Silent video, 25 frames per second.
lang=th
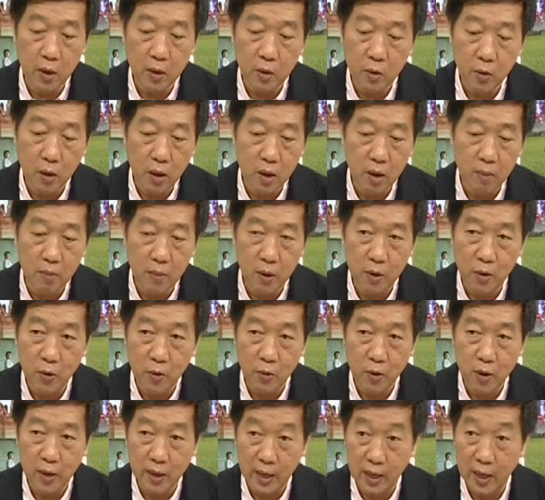ไอหมอนวดก็หมอ
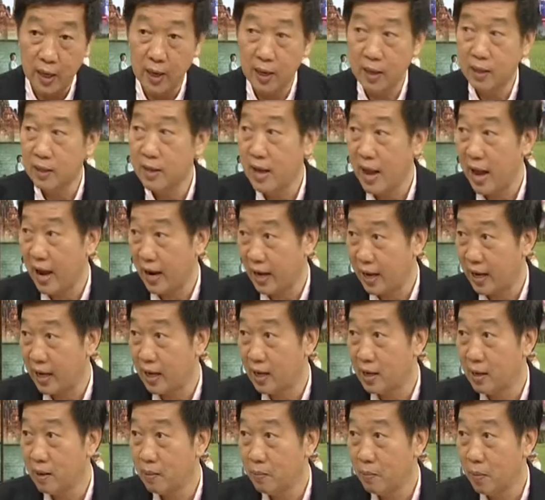นวดอีกแยกอี
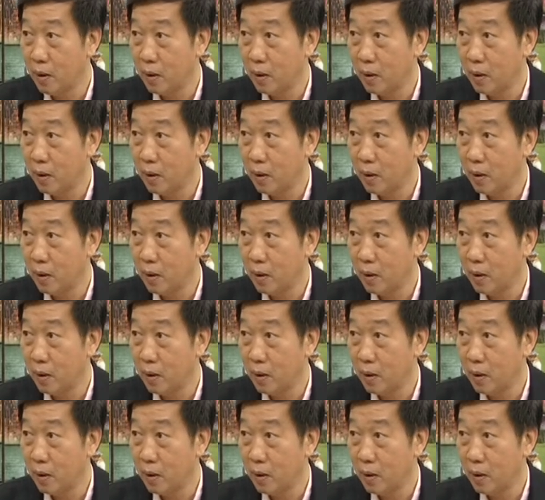ก